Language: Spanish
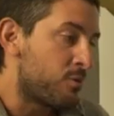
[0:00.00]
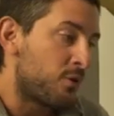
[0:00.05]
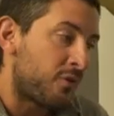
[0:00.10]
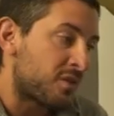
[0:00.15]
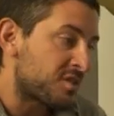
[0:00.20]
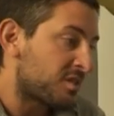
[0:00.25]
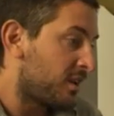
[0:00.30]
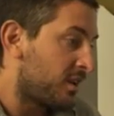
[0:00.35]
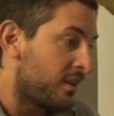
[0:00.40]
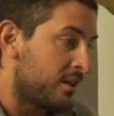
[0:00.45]
Es muy
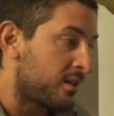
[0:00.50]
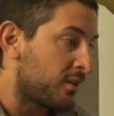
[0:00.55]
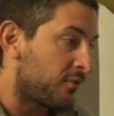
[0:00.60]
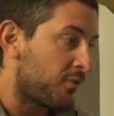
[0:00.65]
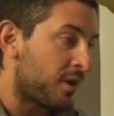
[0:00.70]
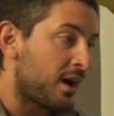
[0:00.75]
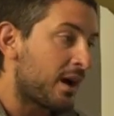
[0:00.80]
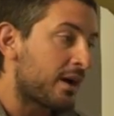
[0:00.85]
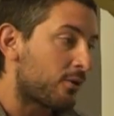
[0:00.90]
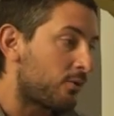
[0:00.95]
fácil
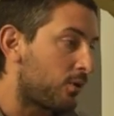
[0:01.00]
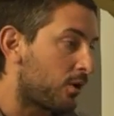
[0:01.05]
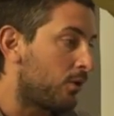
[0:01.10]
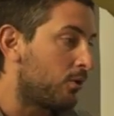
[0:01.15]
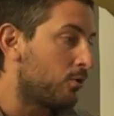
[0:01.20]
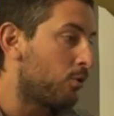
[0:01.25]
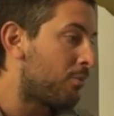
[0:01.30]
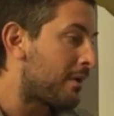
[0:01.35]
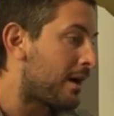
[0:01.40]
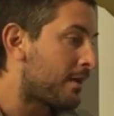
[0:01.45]
identificar
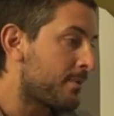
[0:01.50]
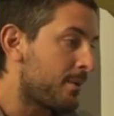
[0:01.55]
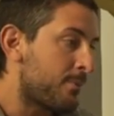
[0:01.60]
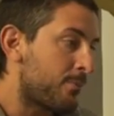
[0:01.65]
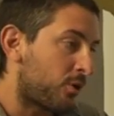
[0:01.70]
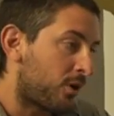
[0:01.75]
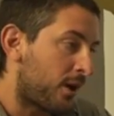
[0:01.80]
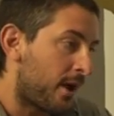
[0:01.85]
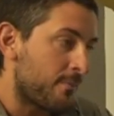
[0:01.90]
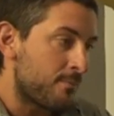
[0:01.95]
luego el
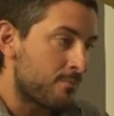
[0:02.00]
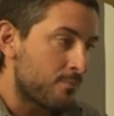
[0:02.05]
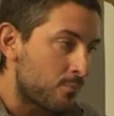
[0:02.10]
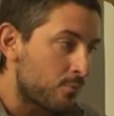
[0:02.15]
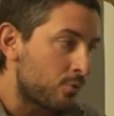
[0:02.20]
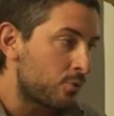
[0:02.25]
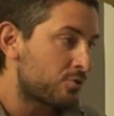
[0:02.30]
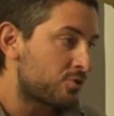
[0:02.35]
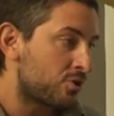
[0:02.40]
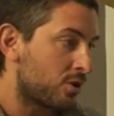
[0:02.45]
umami porque hay
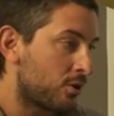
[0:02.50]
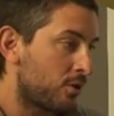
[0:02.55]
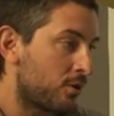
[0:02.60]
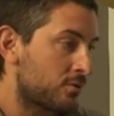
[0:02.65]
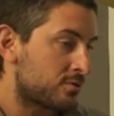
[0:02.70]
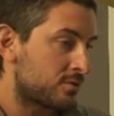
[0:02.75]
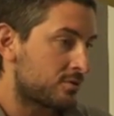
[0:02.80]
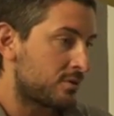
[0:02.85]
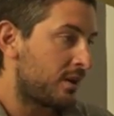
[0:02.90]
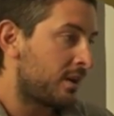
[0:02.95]

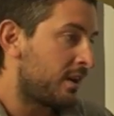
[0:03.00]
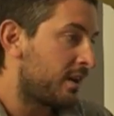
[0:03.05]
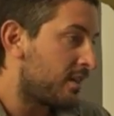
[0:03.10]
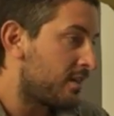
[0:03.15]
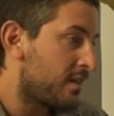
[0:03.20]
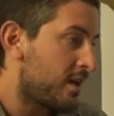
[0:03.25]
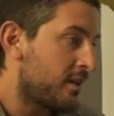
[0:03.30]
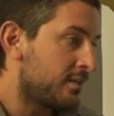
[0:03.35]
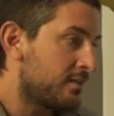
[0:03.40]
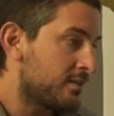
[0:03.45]
muchos
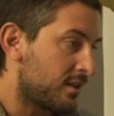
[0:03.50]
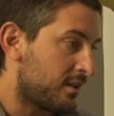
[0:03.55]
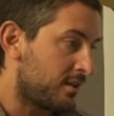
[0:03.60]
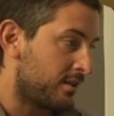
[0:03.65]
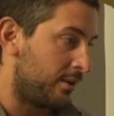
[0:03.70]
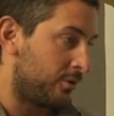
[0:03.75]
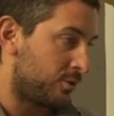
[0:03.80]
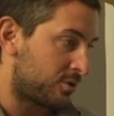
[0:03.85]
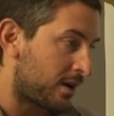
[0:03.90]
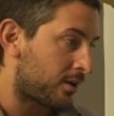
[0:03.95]

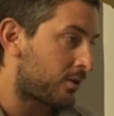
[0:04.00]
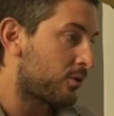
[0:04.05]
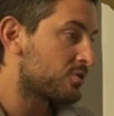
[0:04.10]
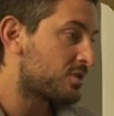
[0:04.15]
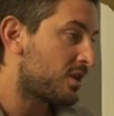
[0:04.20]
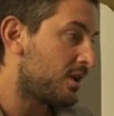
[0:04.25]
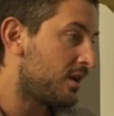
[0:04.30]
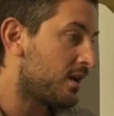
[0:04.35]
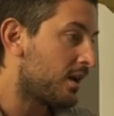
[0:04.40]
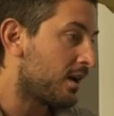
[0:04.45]
ingredientes de nuestra
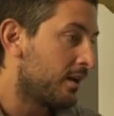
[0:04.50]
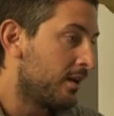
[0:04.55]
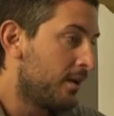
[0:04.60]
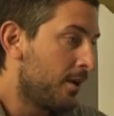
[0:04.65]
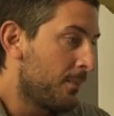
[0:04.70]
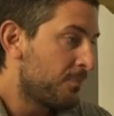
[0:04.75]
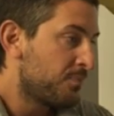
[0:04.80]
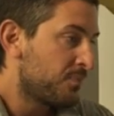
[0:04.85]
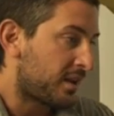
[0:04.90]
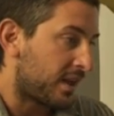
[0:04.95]
cocina
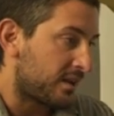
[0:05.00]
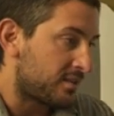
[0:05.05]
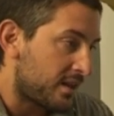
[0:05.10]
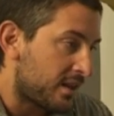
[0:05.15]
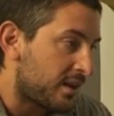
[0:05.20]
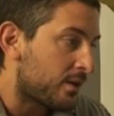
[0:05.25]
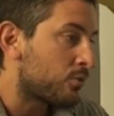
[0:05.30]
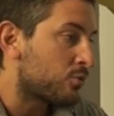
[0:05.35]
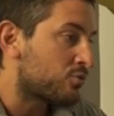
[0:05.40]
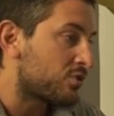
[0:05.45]
que
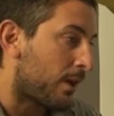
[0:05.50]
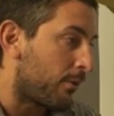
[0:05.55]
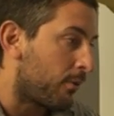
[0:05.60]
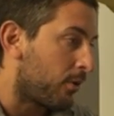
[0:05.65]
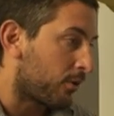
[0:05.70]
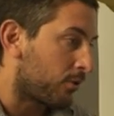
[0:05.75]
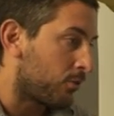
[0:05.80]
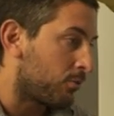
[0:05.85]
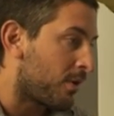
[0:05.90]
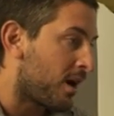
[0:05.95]
tienen un
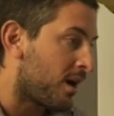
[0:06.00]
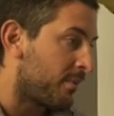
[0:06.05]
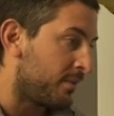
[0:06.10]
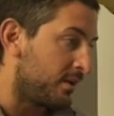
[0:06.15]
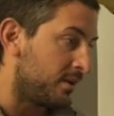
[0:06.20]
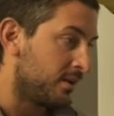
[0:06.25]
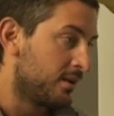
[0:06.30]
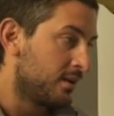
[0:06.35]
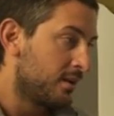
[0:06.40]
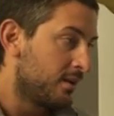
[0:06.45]
sabor de
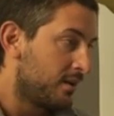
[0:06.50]
umami.